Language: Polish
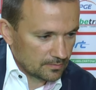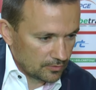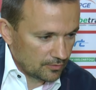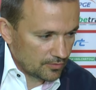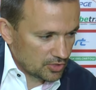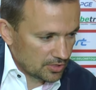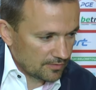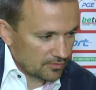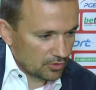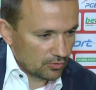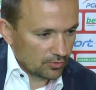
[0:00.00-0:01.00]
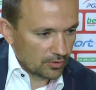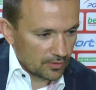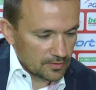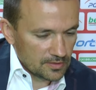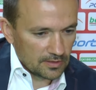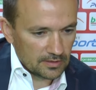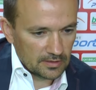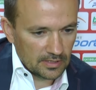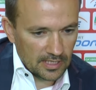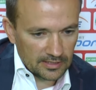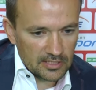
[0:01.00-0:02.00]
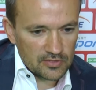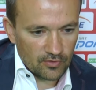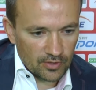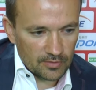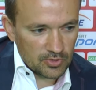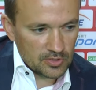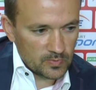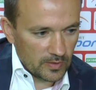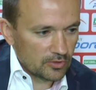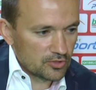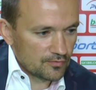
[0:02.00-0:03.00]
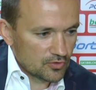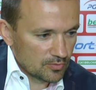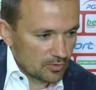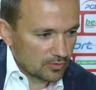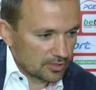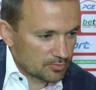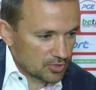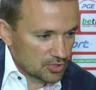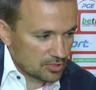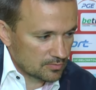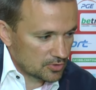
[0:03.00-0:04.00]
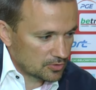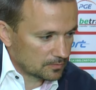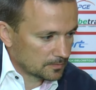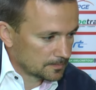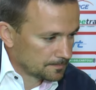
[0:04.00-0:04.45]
dowiezienia wyniku do końca i, i grania swojej przez pełne 90 minut, a nie przez 70.